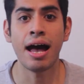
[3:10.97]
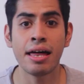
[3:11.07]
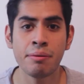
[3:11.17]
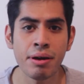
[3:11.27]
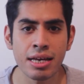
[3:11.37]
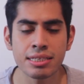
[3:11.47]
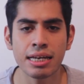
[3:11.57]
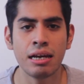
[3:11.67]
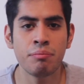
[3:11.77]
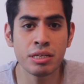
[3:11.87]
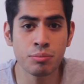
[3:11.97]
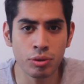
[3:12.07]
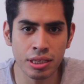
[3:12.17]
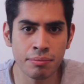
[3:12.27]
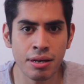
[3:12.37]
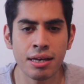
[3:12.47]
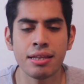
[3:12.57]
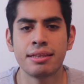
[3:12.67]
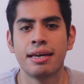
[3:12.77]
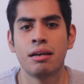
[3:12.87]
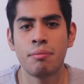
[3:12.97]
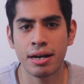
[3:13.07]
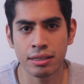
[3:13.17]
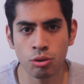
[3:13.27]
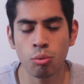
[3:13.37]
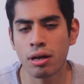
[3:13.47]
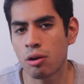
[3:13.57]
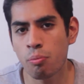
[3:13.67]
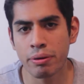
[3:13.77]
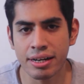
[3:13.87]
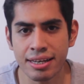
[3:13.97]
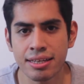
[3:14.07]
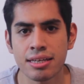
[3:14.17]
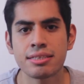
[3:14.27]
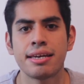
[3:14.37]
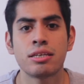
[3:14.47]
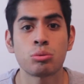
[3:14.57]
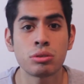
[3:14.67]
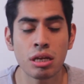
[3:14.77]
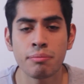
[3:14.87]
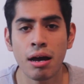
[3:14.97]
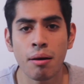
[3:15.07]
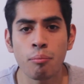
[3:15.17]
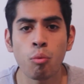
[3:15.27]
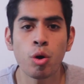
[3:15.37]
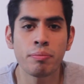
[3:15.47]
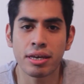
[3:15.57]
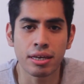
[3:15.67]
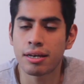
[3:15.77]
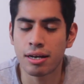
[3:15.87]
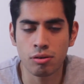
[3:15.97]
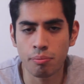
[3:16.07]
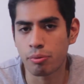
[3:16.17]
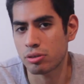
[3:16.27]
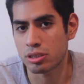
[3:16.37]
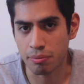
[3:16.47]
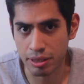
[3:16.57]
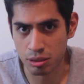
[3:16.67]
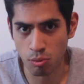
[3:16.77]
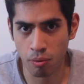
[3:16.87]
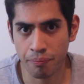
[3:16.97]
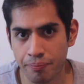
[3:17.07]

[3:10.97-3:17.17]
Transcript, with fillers: Además, el mismo tema del Maratón Guadalupe Reyes es un tema muy mexicano por sí mismo.